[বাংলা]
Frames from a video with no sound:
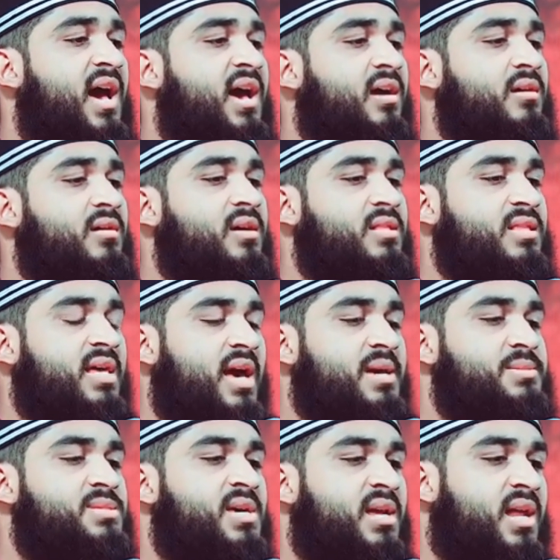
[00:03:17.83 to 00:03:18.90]
আখিরাতি
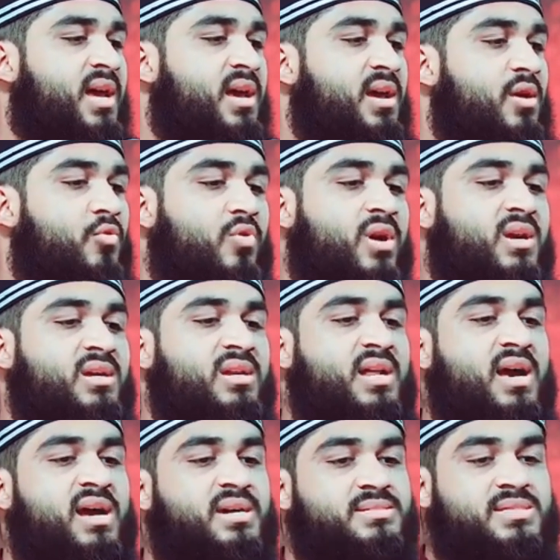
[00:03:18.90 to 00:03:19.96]
হাসানা ওয়া
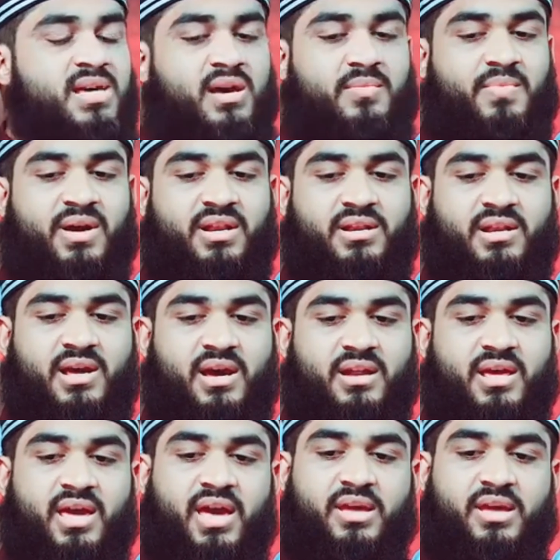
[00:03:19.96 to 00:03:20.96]
কিনা আযাবান্নার